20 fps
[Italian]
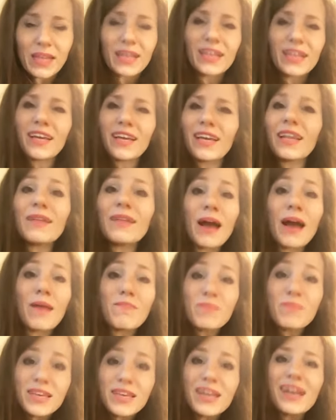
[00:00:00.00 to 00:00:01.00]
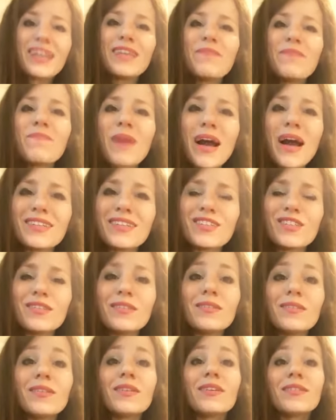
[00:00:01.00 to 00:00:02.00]
che a mia
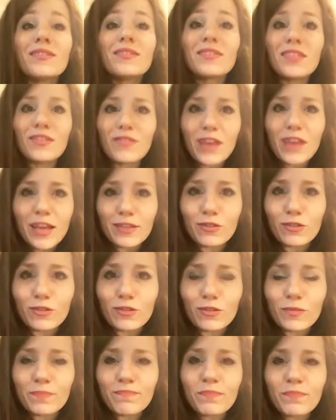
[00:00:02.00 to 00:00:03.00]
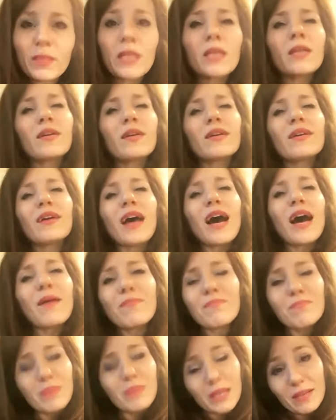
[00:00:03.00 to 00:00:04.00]
immagine ti vedono.
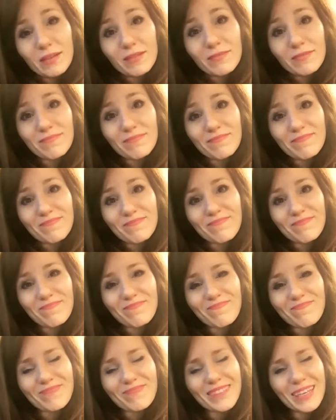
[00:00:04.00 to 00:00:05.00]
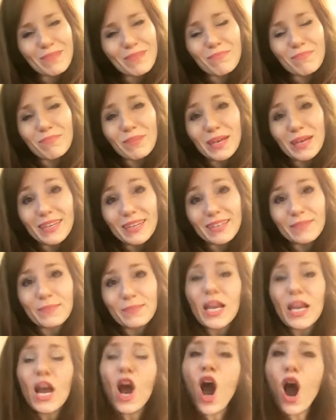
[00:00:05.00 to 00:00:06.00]
Amen. Ebbene,
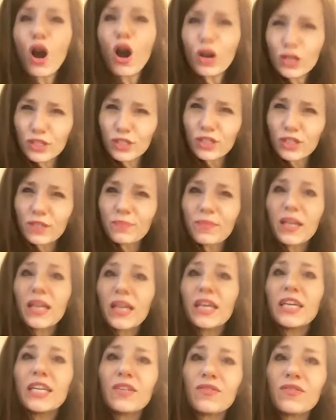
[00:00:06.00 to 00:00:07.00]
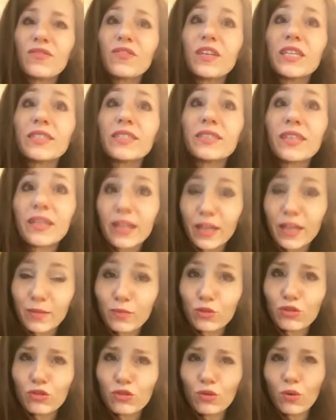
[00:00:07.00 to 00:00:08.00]
oggi
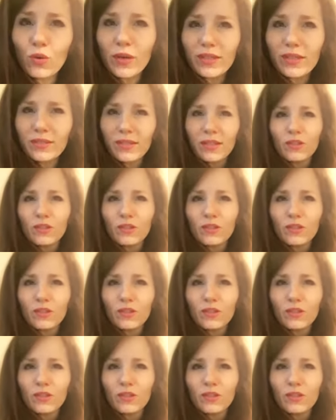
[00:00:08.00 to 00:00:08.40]
rifletteremo su queste